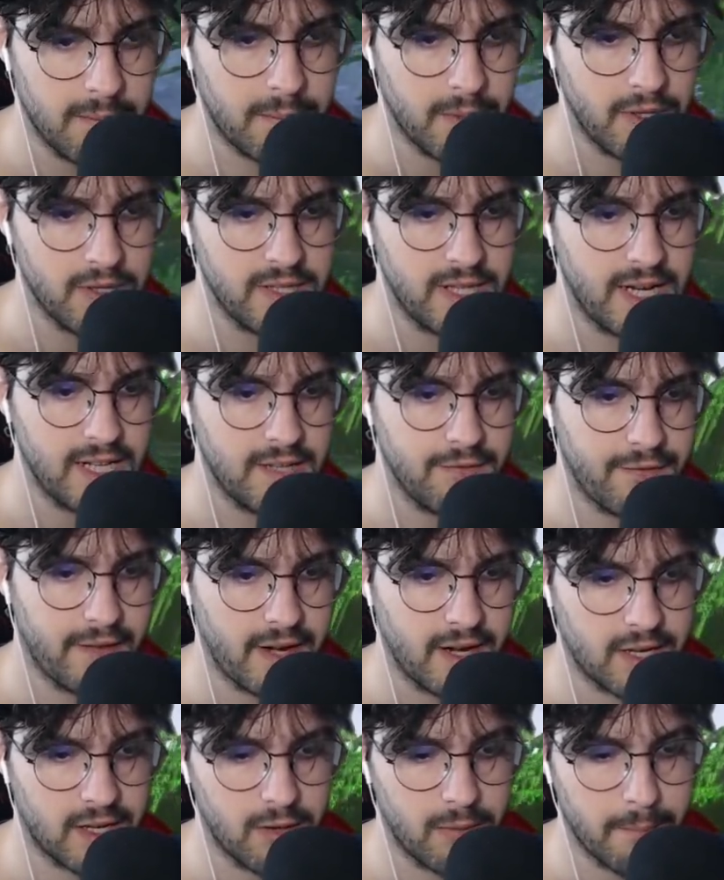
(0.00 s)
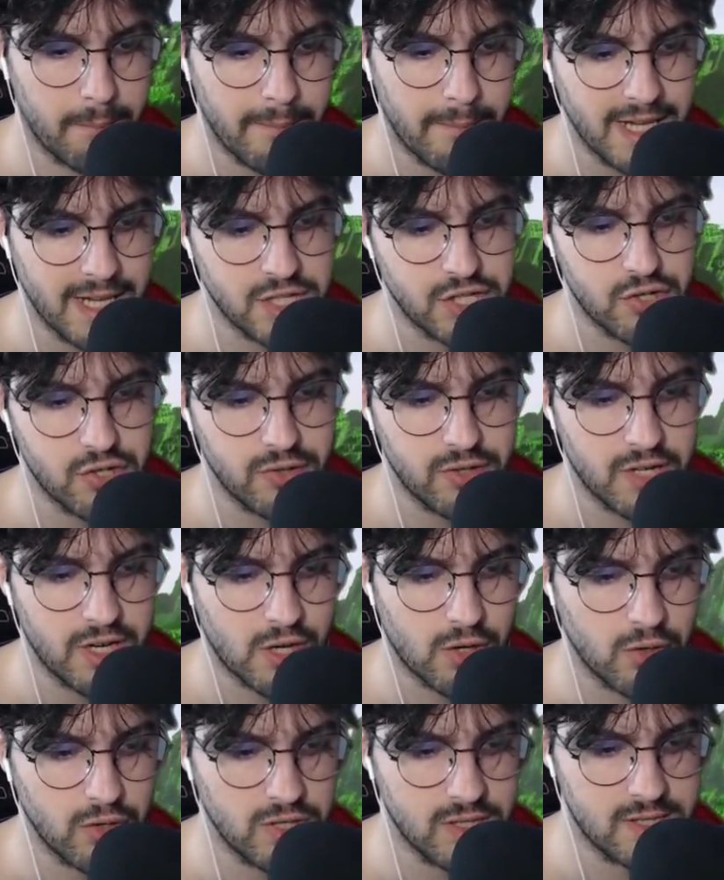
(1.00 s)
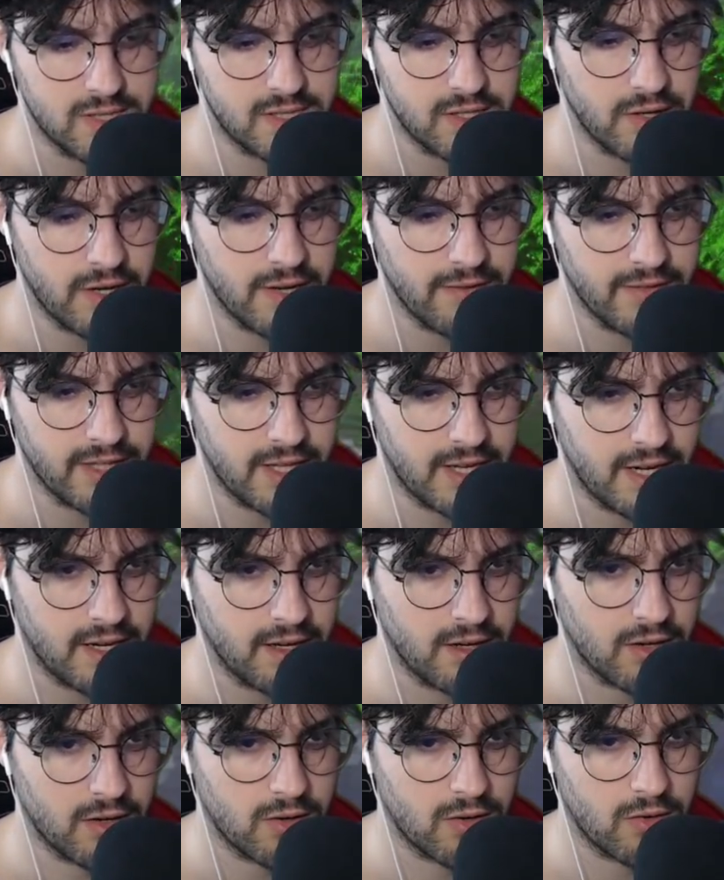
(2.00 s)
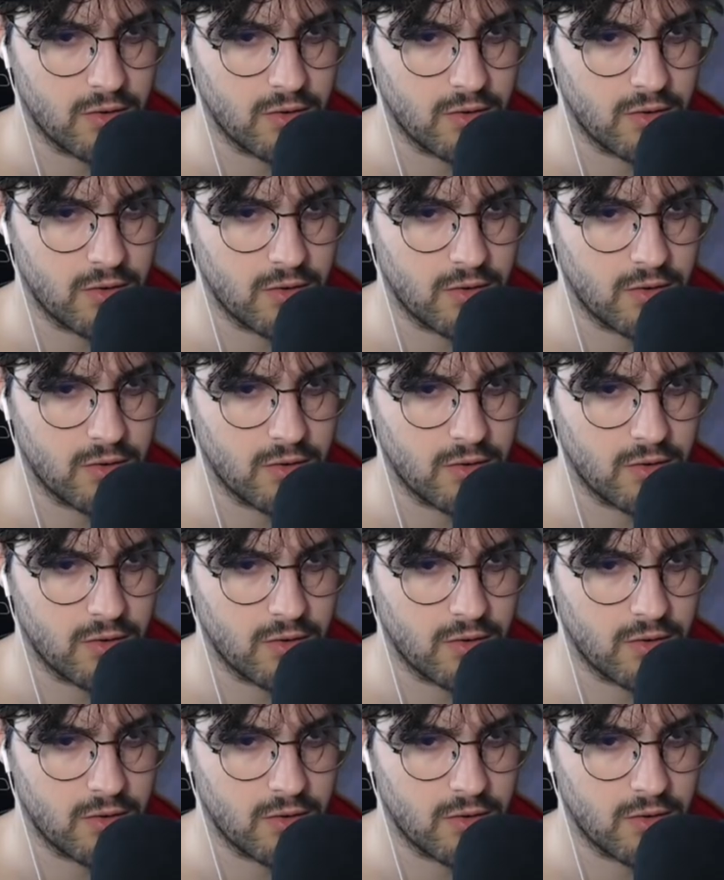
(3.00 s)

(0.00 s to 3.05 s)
E poi direi di fare anche un bel giro di ricognizione a vedere